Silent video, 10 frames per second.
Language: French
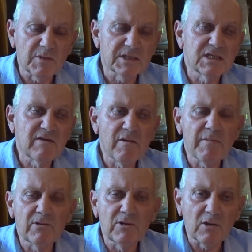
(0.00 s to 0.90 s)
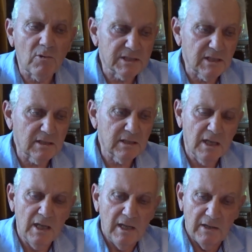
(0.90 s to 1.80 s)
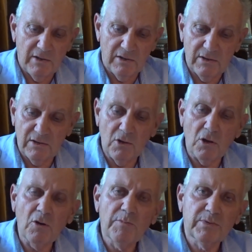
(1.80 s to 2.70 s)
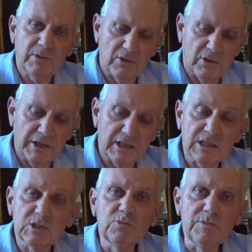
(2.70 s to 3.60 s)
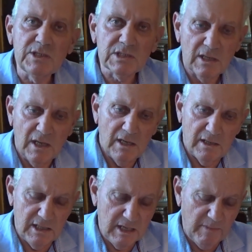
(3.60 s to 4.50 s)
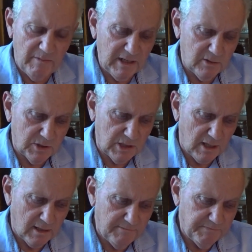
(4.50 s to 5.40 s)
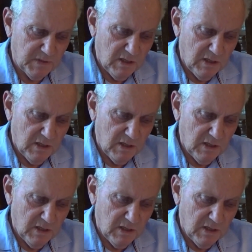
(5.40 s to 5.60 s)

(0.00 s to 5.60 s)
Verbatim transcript: Pas S'il n'y avait pas eu les croisades, euh, l'Europe aurait été soumise il y a pas mal de siècles.